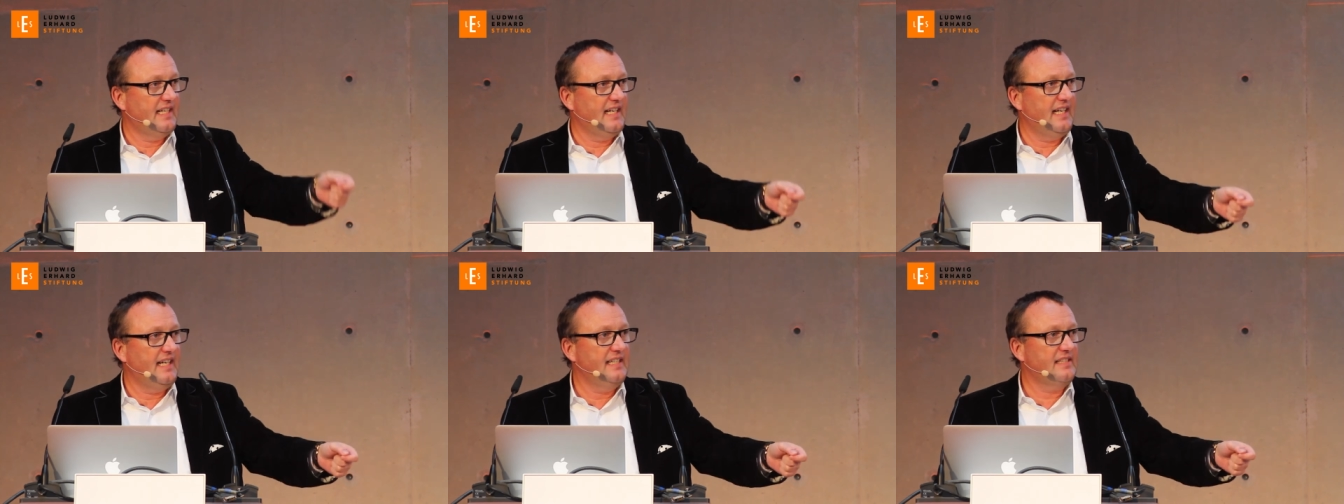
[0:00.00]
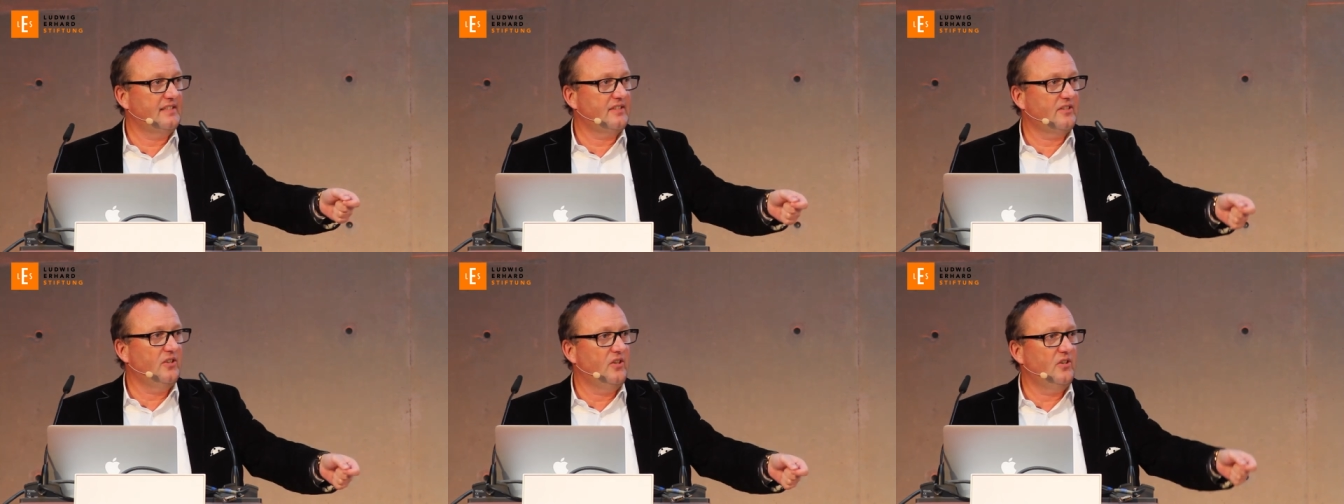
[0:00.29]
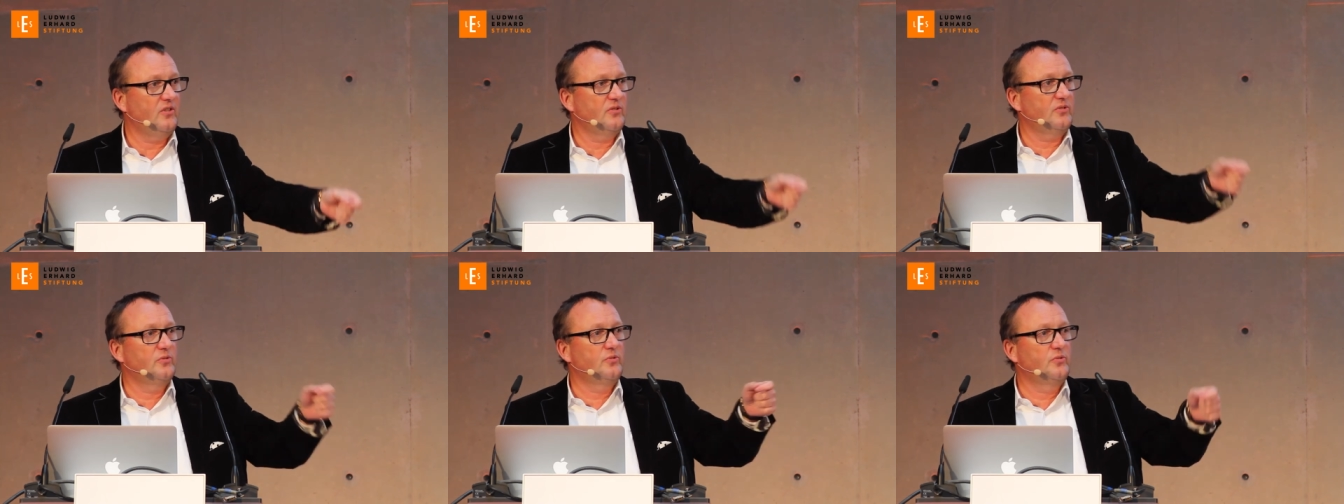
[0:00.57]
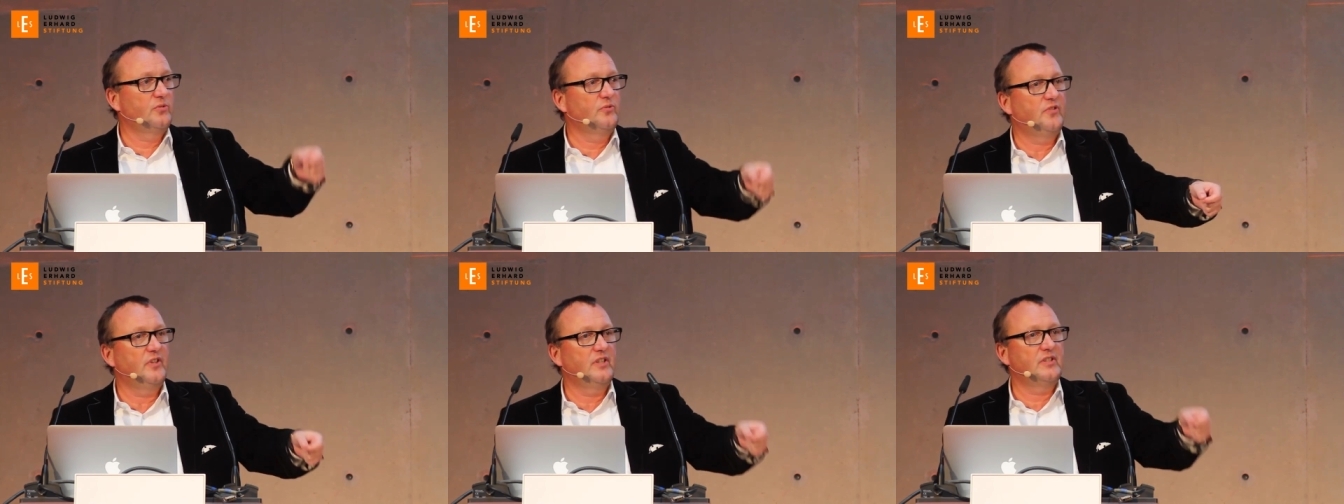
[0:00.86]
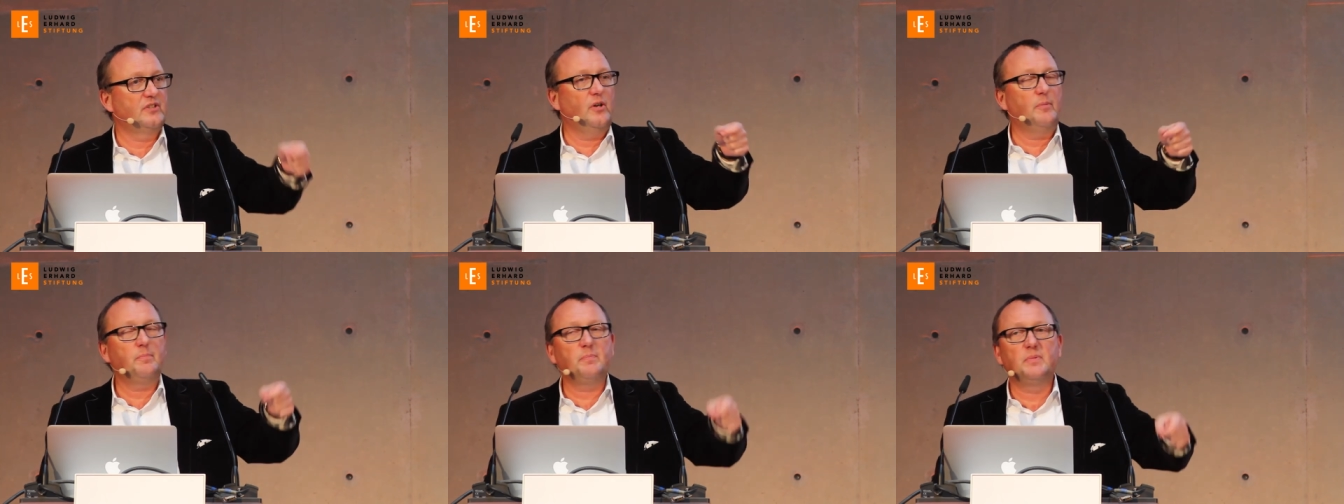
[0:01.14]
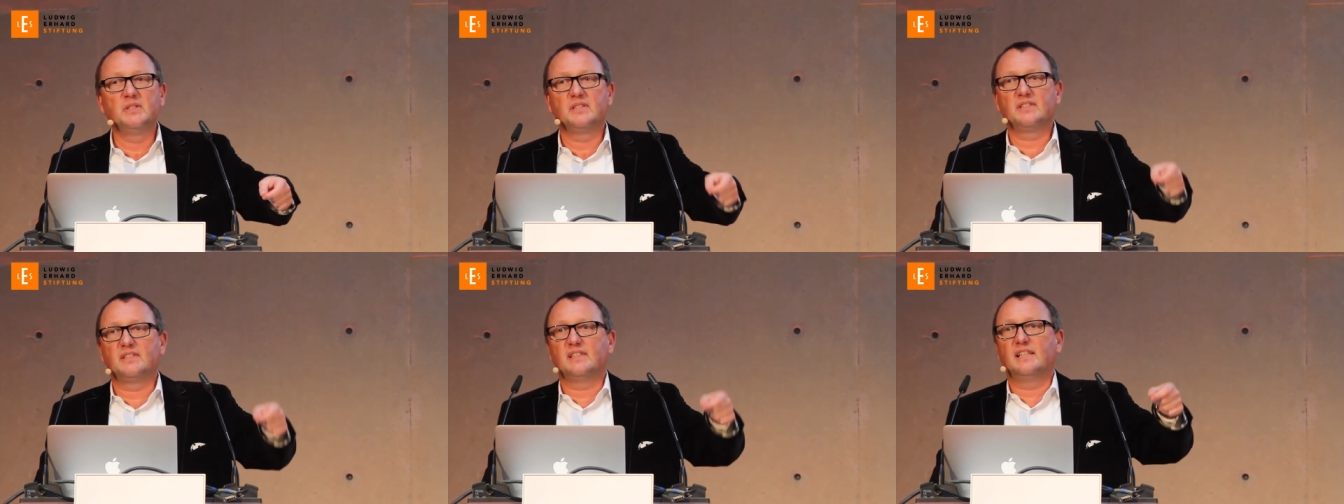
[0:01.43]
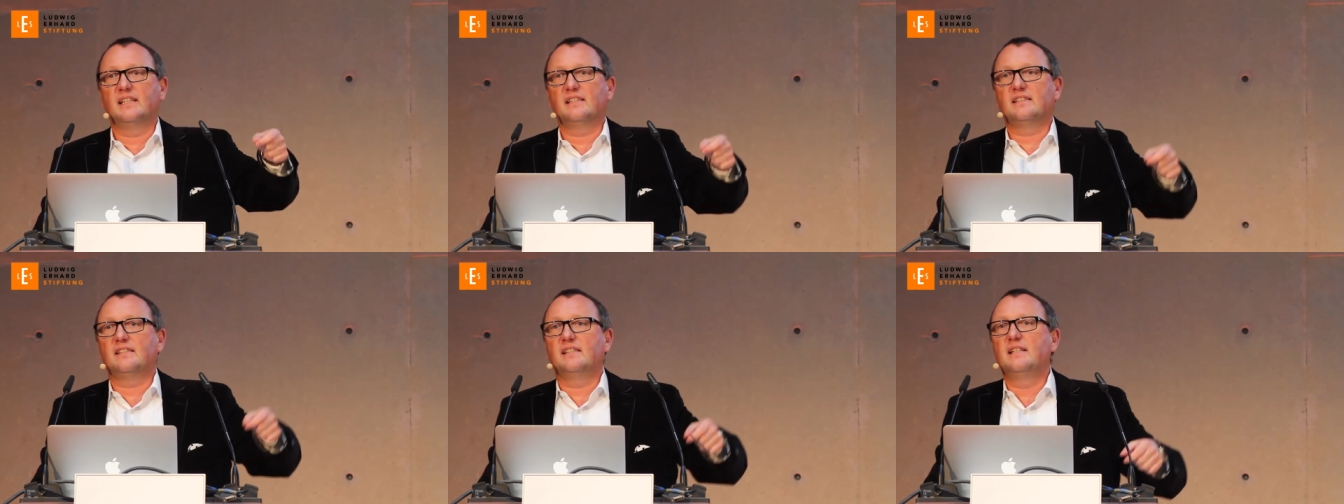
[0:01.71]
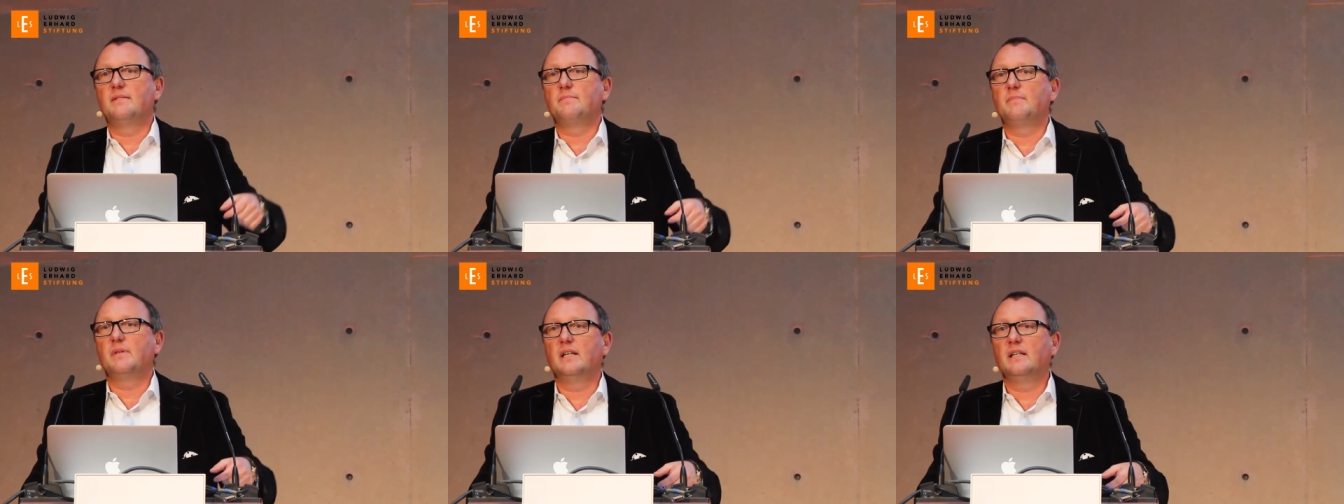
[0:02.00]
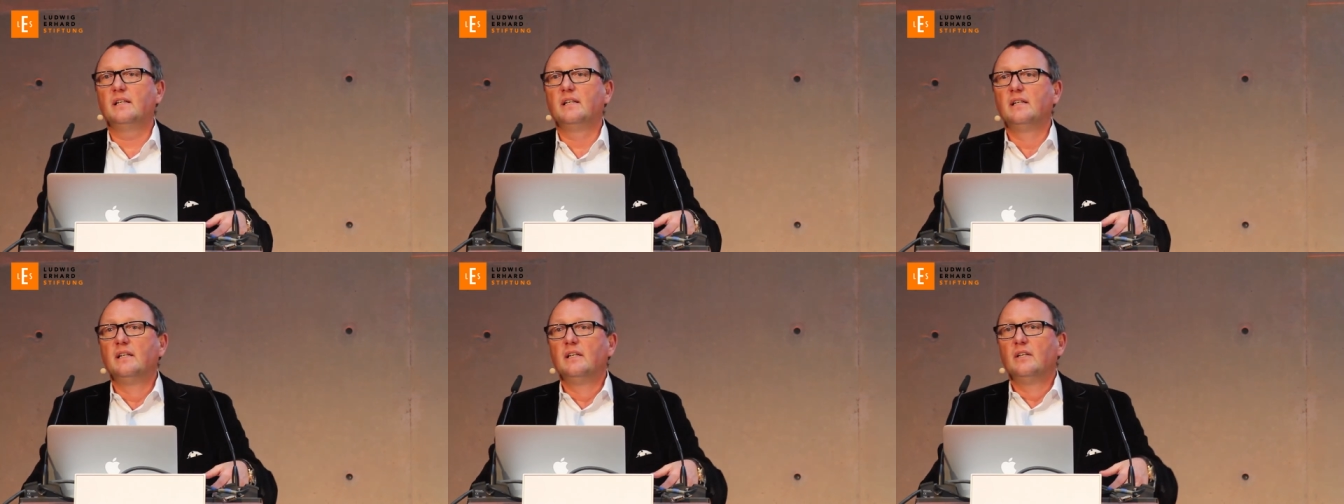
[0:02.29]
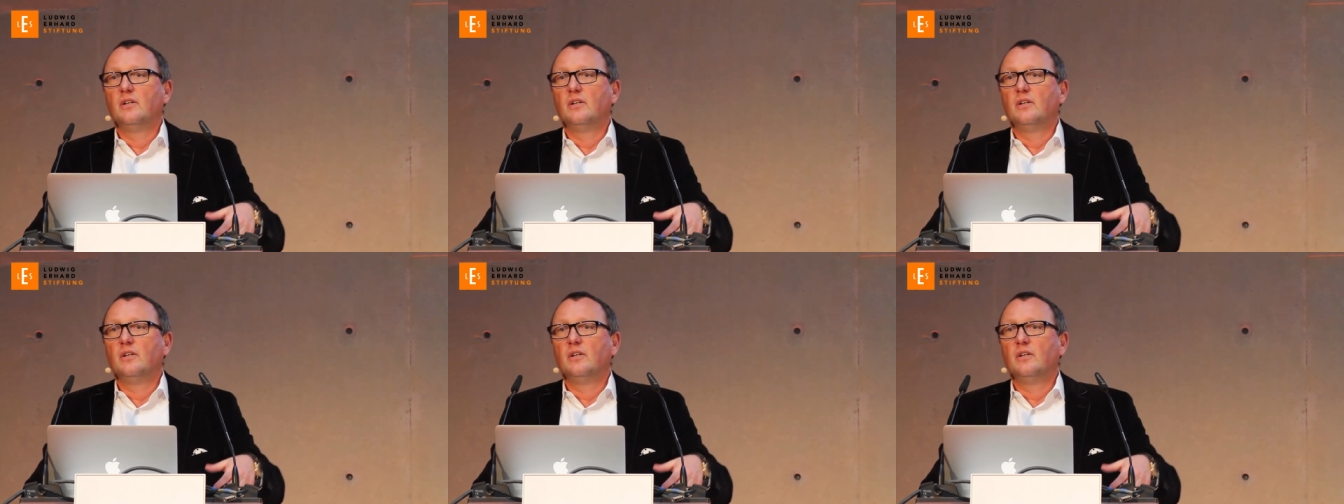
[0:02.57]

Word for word: Reiskorn und du verdoppelst das immer.